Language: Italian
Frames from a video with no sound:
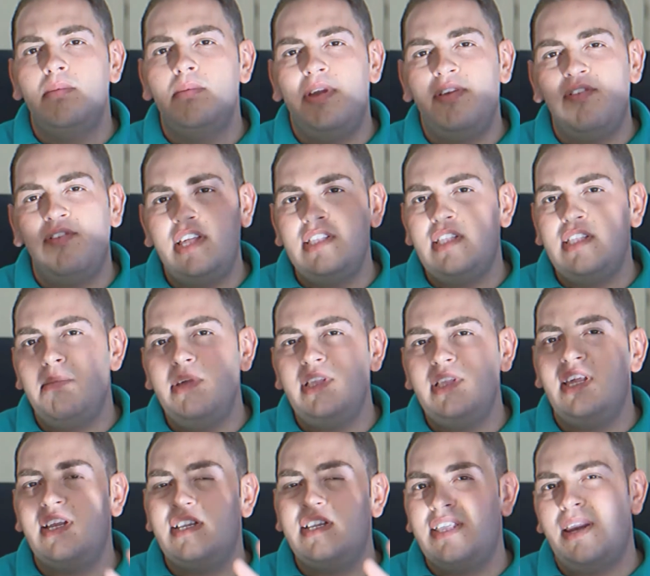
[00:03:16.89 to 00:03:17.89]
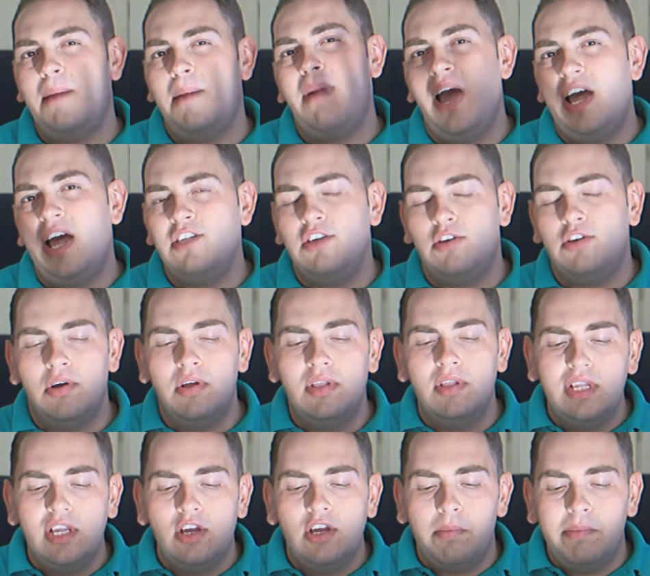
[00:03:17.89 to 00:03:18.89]
prevalentemente drammatico
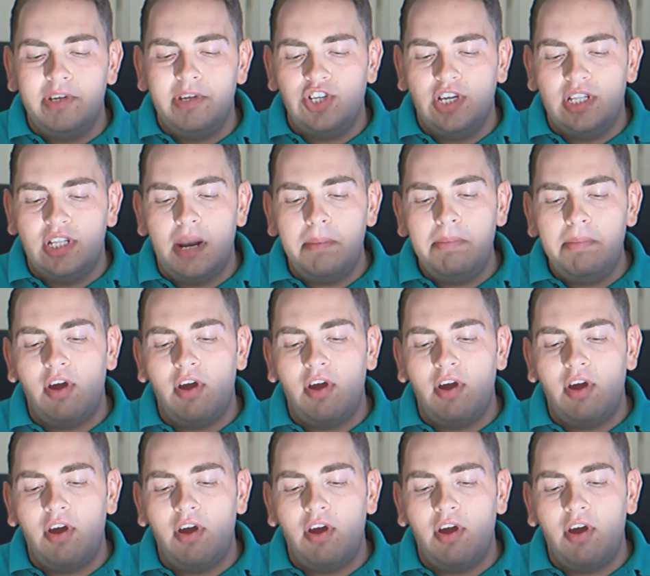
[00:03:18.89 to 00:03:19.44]
come genere,